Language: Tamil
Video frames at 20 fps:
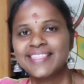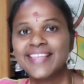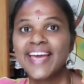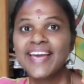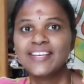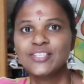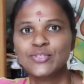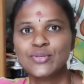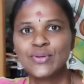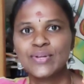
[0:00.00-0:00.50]

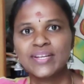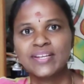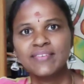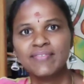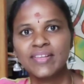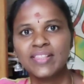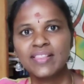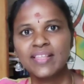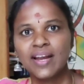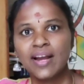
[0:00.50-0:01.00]
தேங்க்ஸ் சொல்லிட்டு
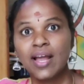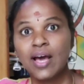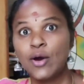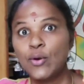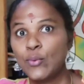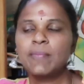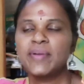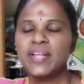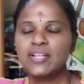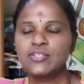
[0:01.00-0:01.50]

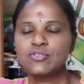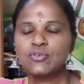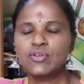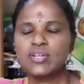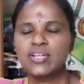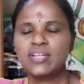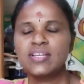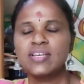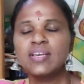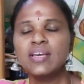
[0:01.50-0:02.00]
வந்துடலாம் அப்படின்னு
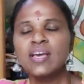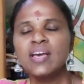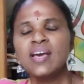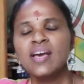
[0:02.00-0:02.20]
சொல்லிட்டு